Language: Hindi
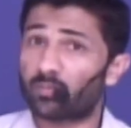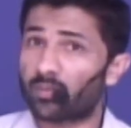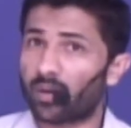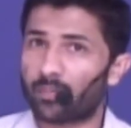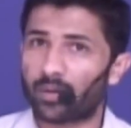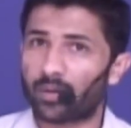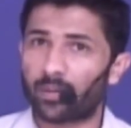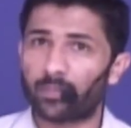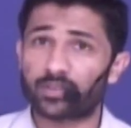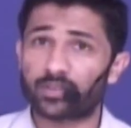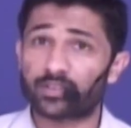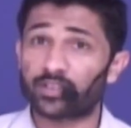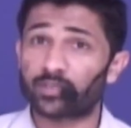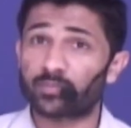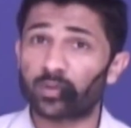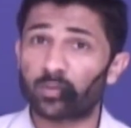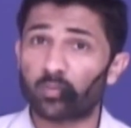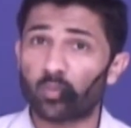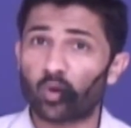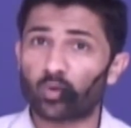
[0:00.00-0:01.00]
में आपका फिर से एक
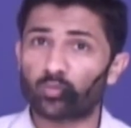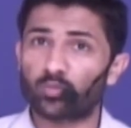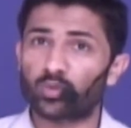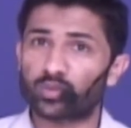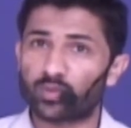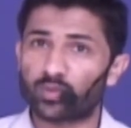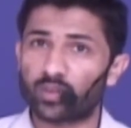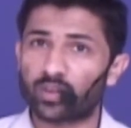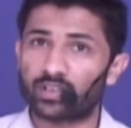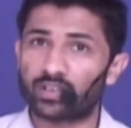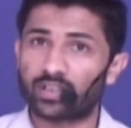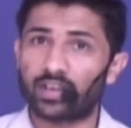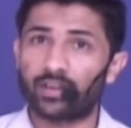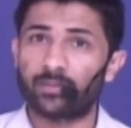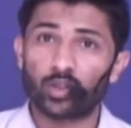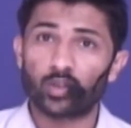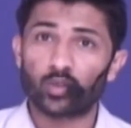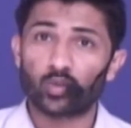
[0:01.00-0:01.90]
बार बहुत बहुत स्वागत है